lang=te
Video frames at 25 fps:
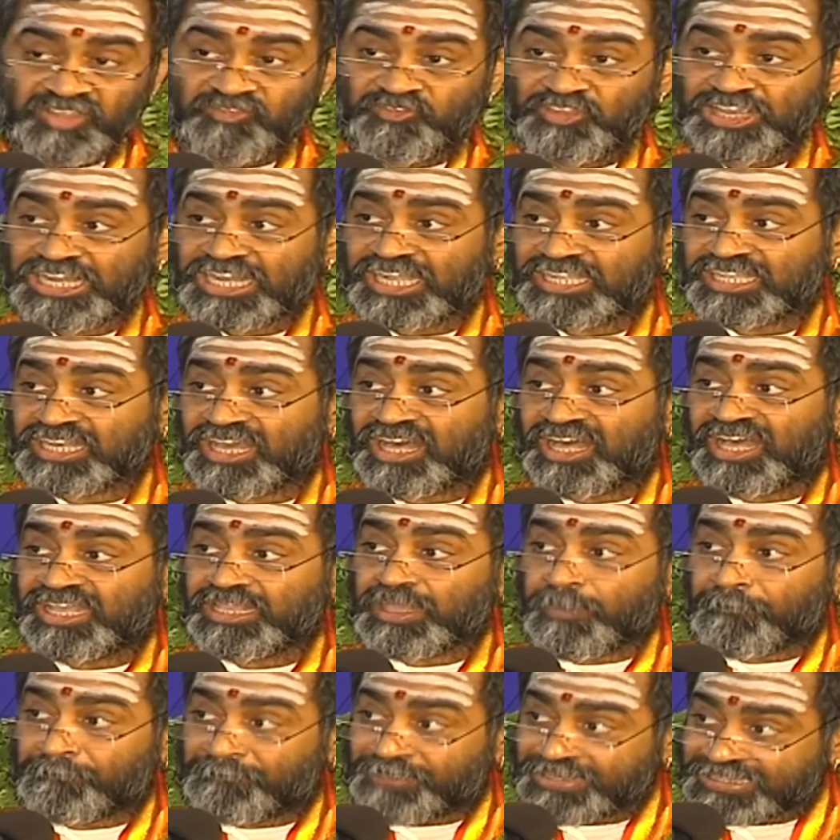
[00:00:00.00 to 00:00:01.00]
వికటాయ
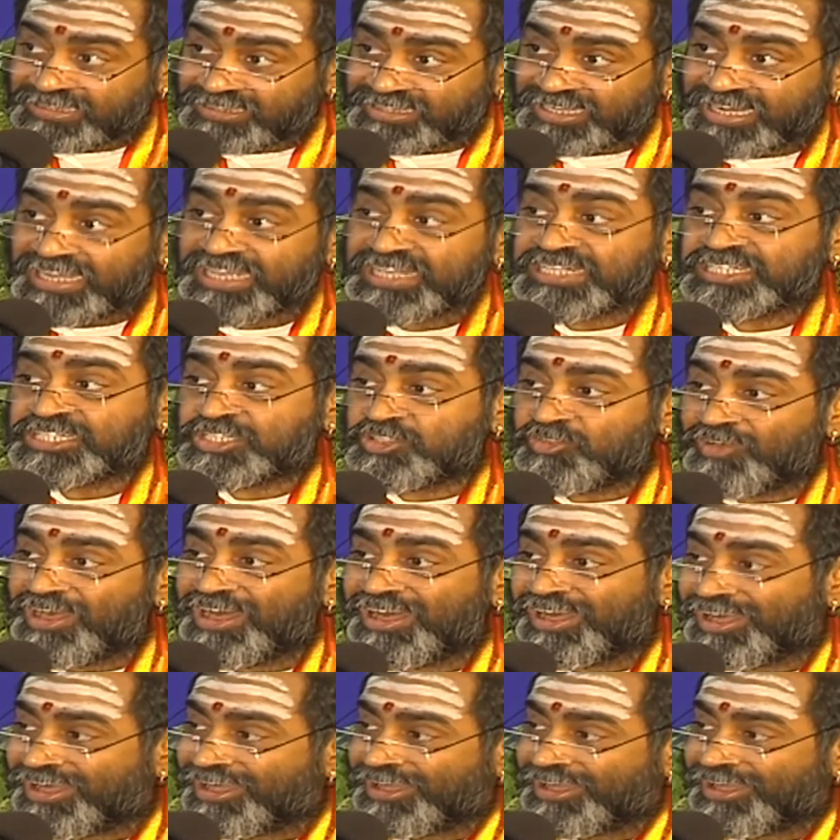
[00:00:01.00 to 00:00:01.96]
పిత్రే స్వాహ